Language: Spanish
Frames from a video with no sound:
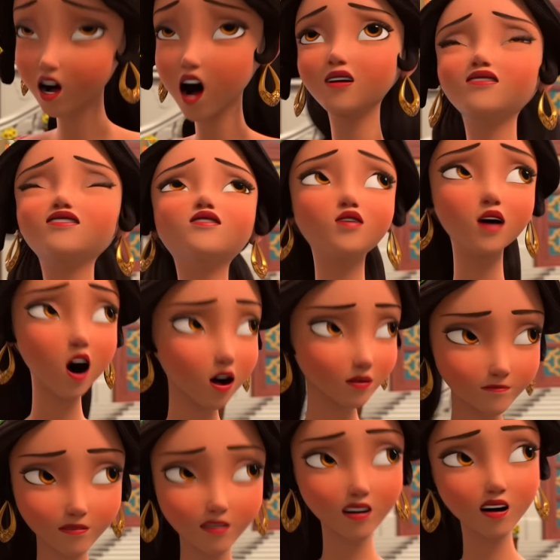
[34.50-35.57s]
lloró
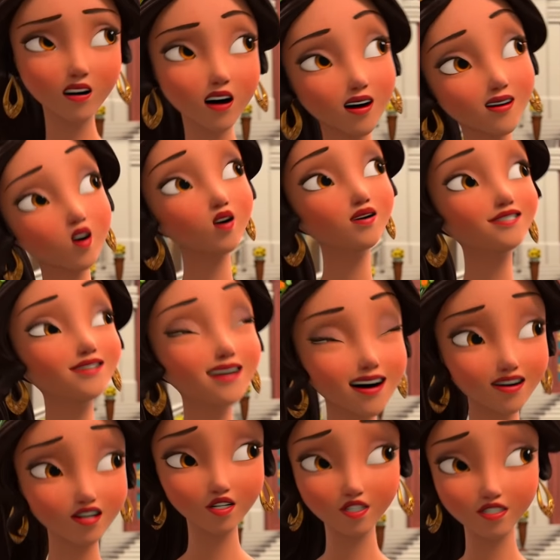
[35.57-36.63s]
sin parar y
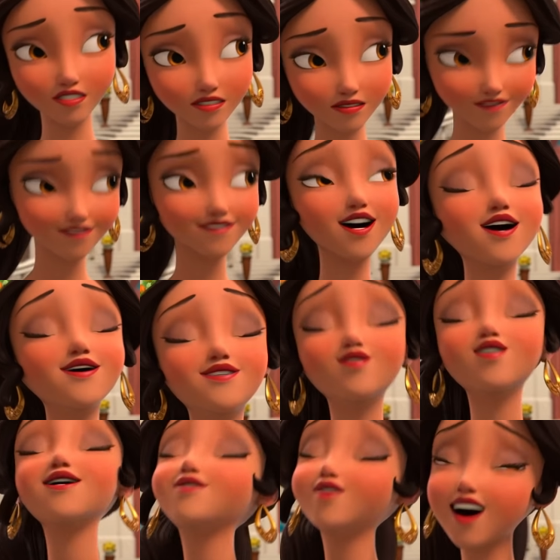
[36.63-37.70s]
sus lágrimas,
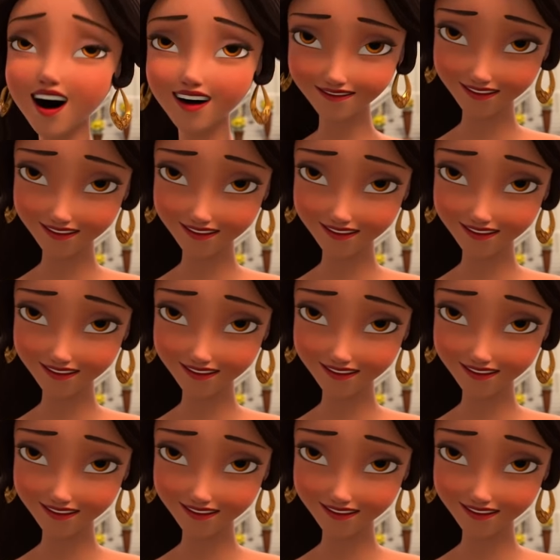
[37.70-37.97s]
llenas